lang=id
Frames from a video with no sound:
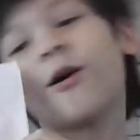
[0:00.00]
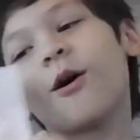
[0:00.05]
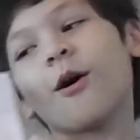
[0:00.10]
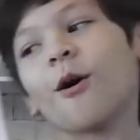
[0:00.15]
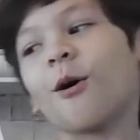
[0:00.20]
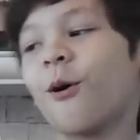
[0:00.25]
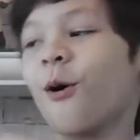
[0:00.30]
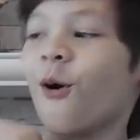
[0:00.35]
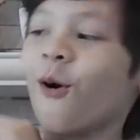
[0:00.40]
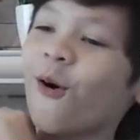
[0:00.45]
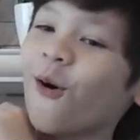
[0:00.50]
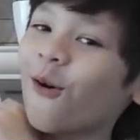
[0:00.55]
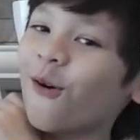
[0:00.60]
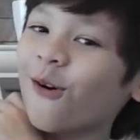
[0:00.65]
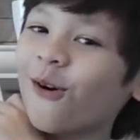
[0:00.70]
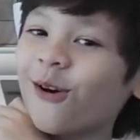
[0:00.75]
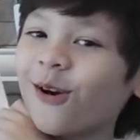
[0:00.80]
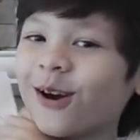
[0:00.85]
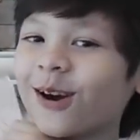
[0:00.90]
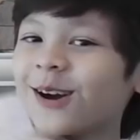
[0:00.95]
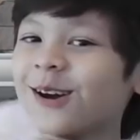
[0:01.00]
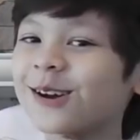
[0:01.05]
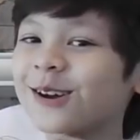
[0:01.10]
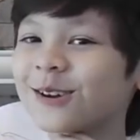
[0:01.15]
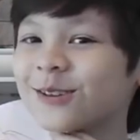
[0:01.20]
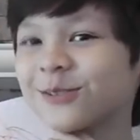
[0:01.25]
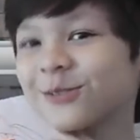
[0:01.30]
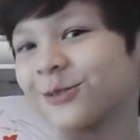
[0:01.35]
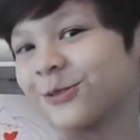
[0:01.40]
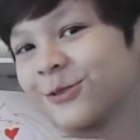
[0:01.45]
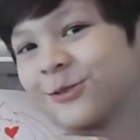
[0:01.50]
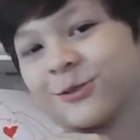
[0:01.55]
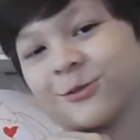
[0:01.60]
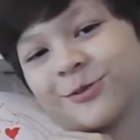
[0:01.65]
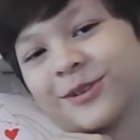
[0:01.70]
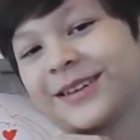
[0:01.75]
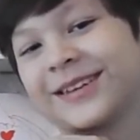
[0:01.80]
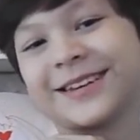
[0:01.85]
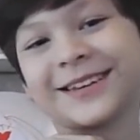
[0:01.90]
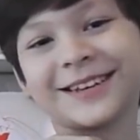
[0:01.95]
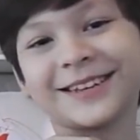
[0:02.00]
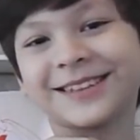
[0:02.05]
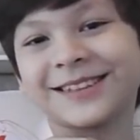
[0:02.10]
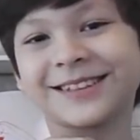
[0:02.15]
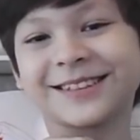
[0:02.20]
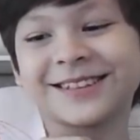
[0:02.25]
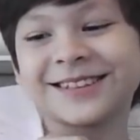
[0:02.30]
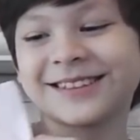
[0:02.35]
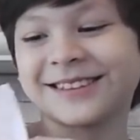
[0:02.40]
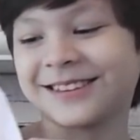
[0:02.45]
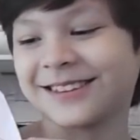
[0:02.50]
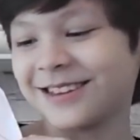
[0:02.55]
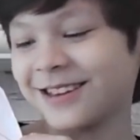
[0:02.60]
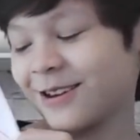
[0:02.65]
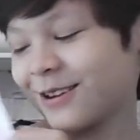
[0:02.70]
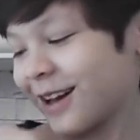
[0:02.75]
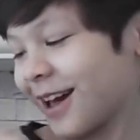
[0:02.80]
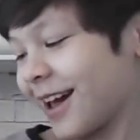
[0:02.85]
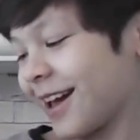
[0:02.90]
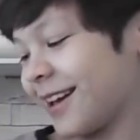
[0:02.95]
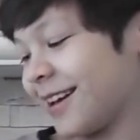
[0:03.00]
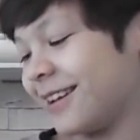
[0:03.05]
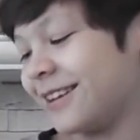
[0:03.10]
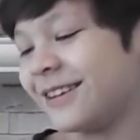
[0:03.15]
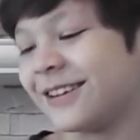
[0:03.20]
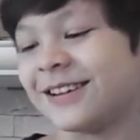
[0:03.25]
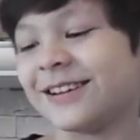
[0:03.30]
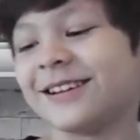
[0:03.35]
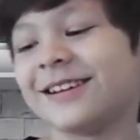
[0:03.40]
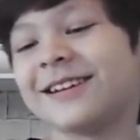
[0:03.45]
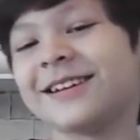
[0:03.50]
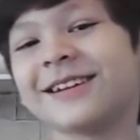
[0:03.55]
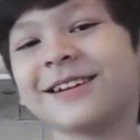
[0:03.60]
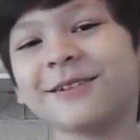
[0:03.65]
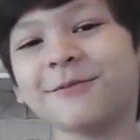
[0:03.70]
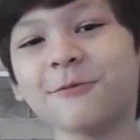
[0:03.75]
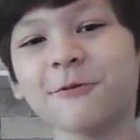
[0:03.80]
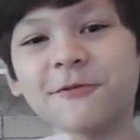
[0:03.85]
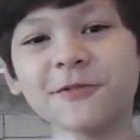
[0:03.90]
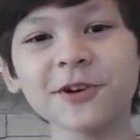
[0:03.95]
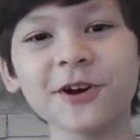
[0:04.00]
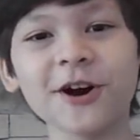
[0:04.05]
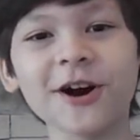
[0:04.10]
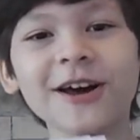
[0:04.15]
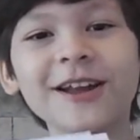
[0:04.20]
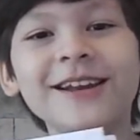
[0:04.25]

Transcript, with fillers: Oh, so sweet. Oke, okay, moving on.